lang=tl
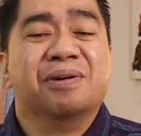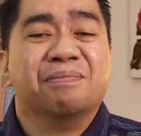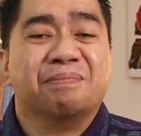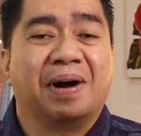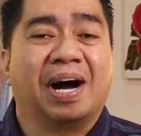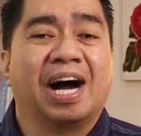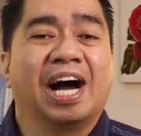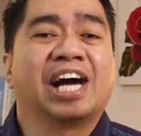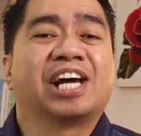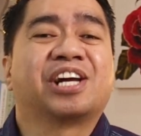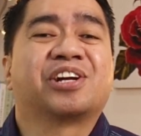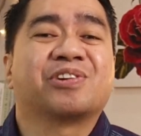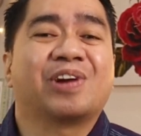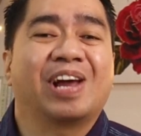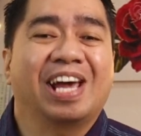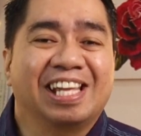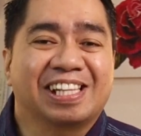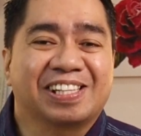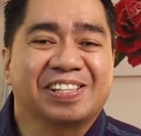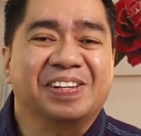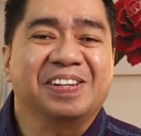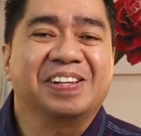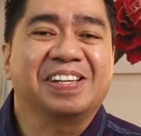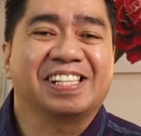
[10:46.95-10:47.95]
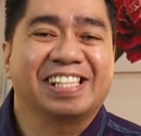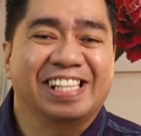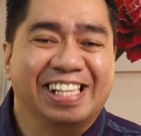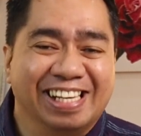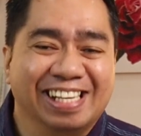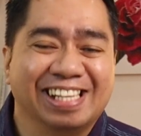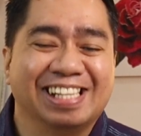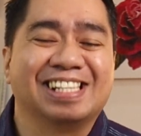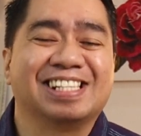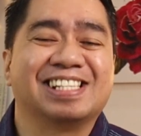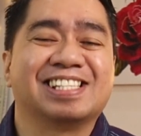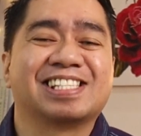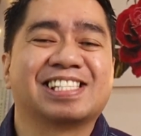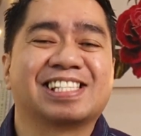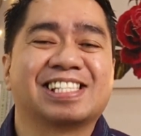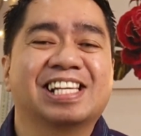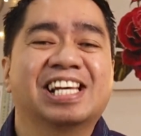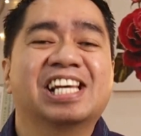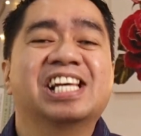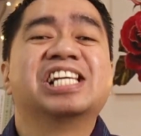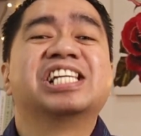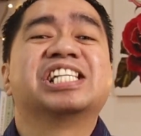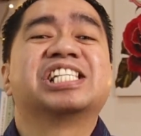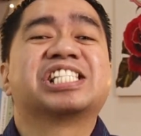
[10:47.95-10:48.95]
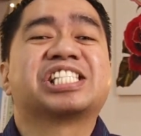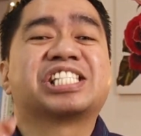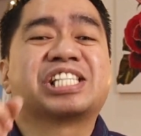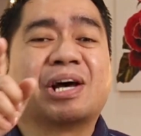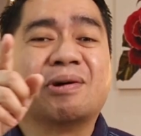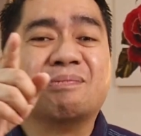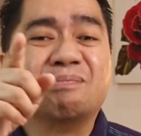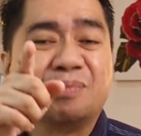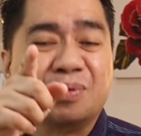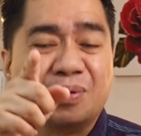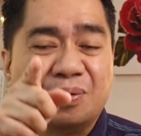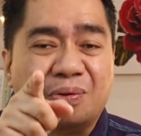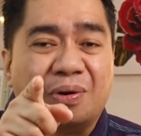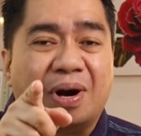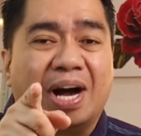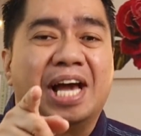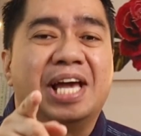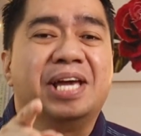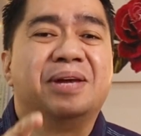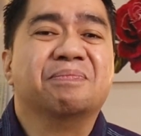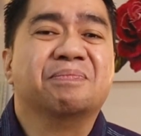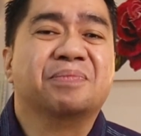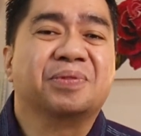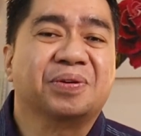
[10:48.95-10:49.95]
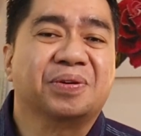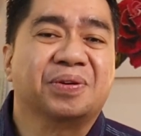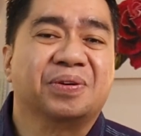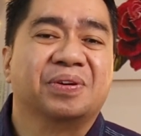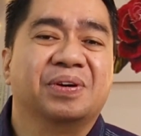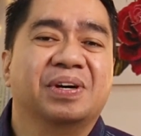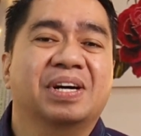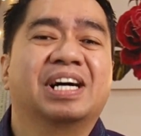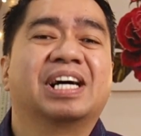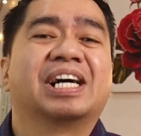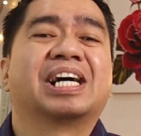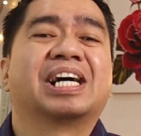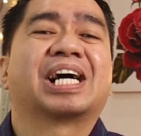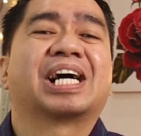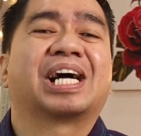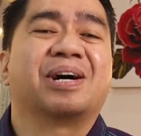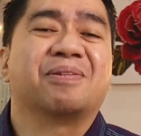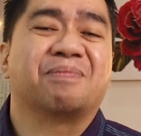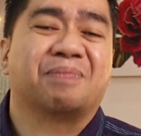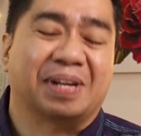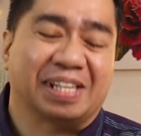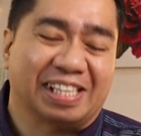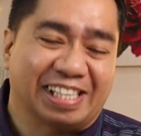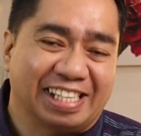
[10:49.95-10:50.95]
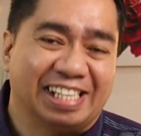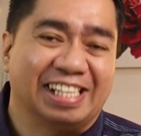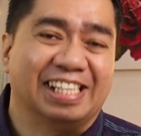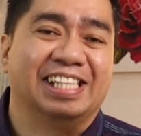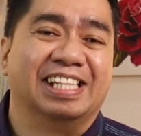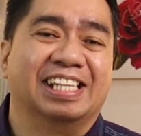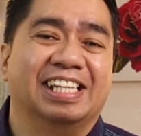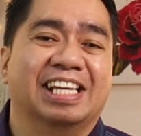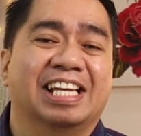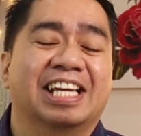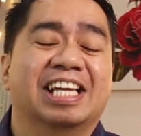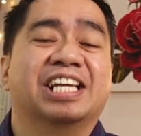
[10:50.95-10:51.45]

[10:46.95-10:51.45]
mga greater things sa buhay mo, kapatid.